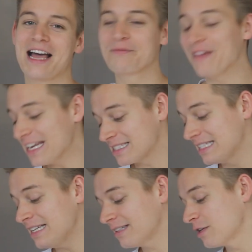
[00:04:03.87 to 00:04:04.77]
Äh, wenn es
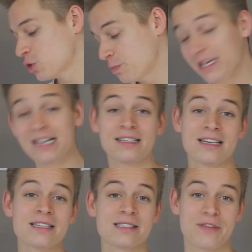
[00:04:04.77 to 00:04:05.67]
nicht gespielt
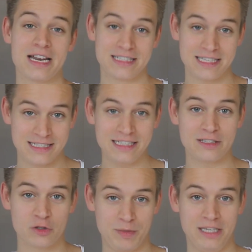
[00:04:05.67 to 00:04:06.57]
ist, wenn es jetzt
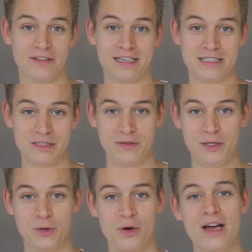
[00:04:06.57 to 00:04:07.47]
nicht gespielt war, dieses
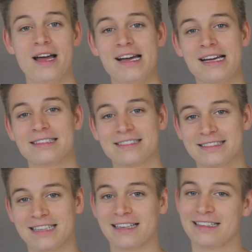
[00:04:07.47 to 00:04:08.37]
Video,
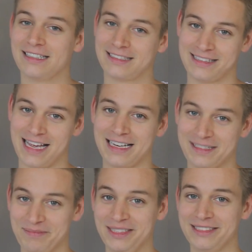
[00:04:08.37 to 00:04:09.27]
dann ist es
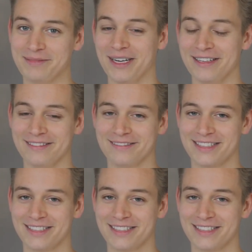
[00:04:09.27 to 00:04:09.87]
echt mies, Mann.